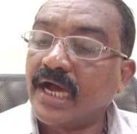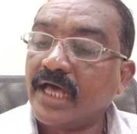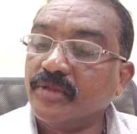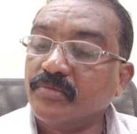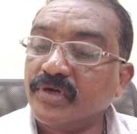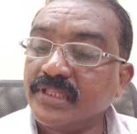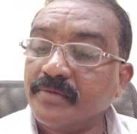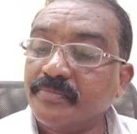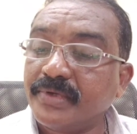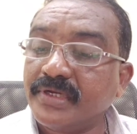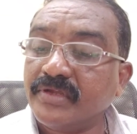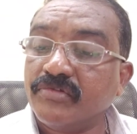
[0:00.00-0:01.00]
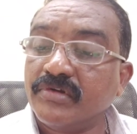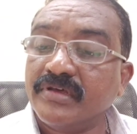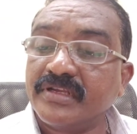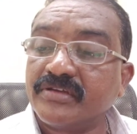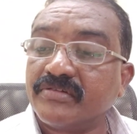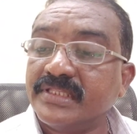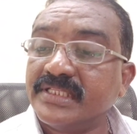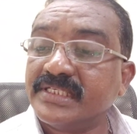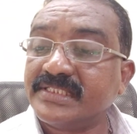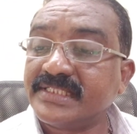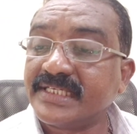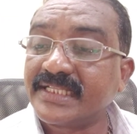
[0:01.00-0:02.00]
அது முடிந்த பின் இவ்வுலகிற்கு வந்து
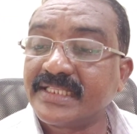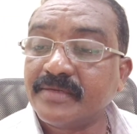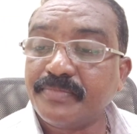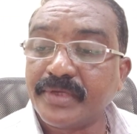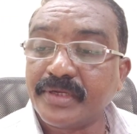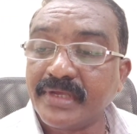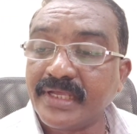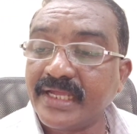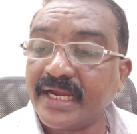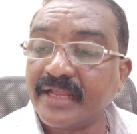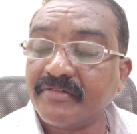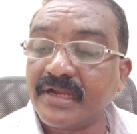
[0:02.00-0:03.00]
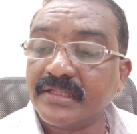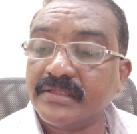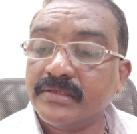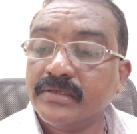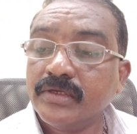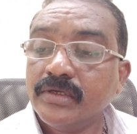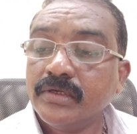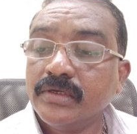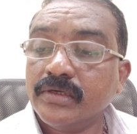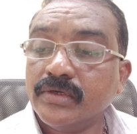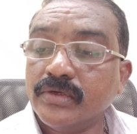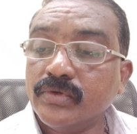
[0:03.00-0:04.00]
சிறந்த பெருமையை அடைவான்
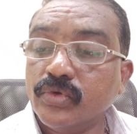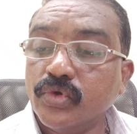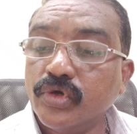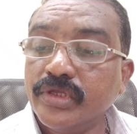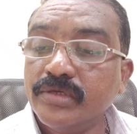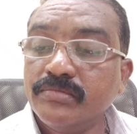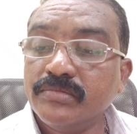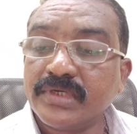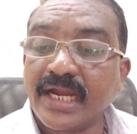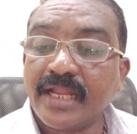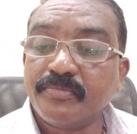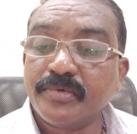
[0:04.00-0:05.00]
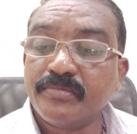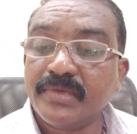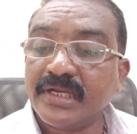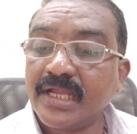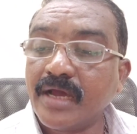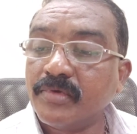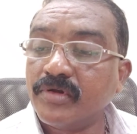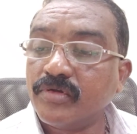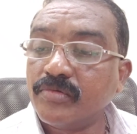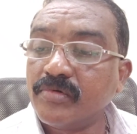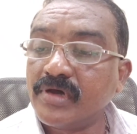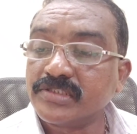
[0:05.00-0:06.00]
நோயும் களைப்பும் இல்லாமல்
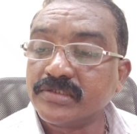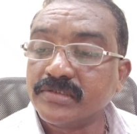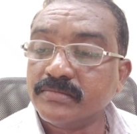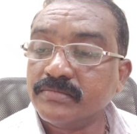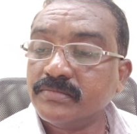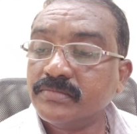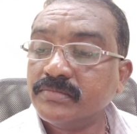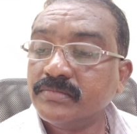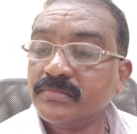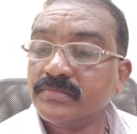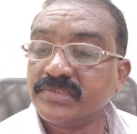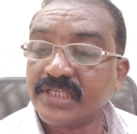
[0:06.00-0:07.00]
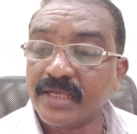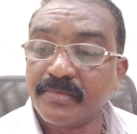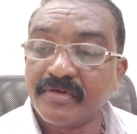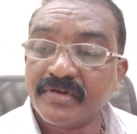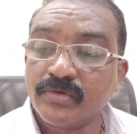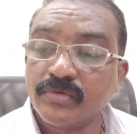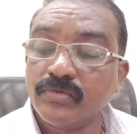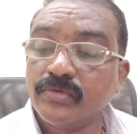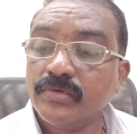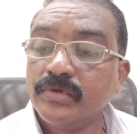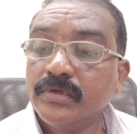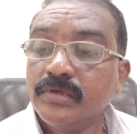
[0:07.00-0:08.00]
உபவாசம் செய்பவன்
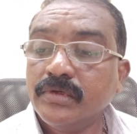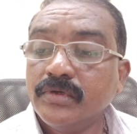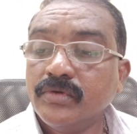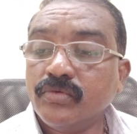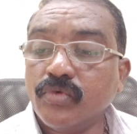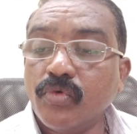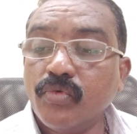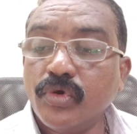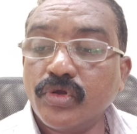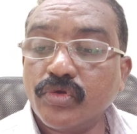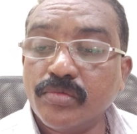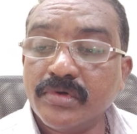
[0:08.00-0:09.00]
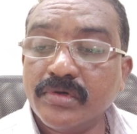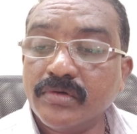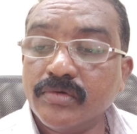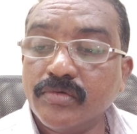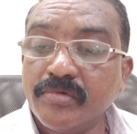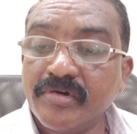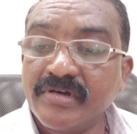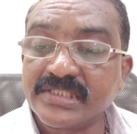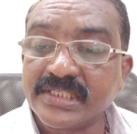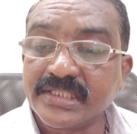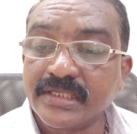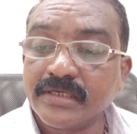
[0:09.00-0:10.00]
ஒவ்வொரு உப
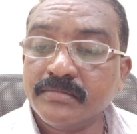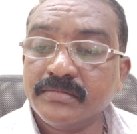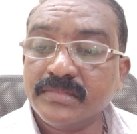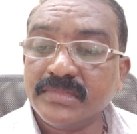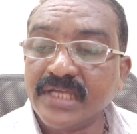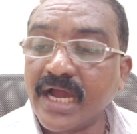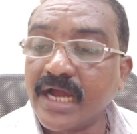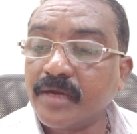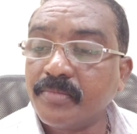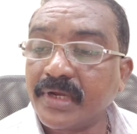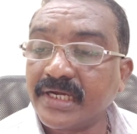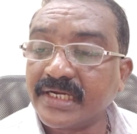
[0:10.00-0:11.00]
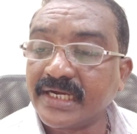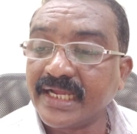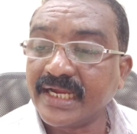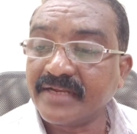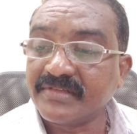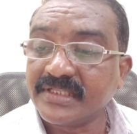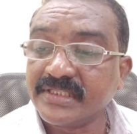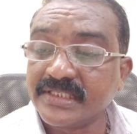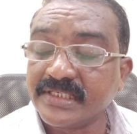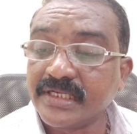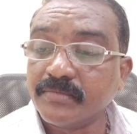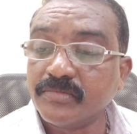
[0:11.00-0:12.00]
உபவாசத்திலும் யாக பலன்களை அடைவது
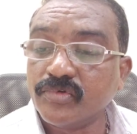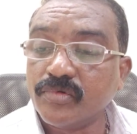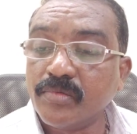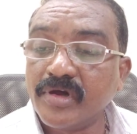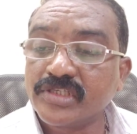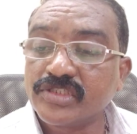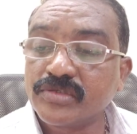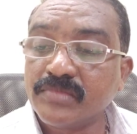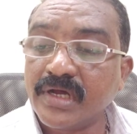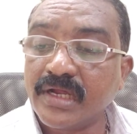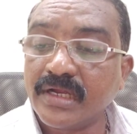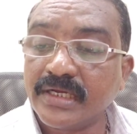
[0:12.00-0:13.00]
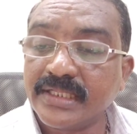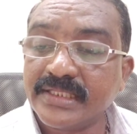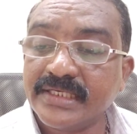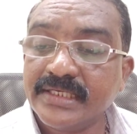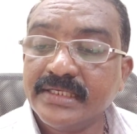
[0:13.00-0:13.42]
திண்ணம் உபவாசமானது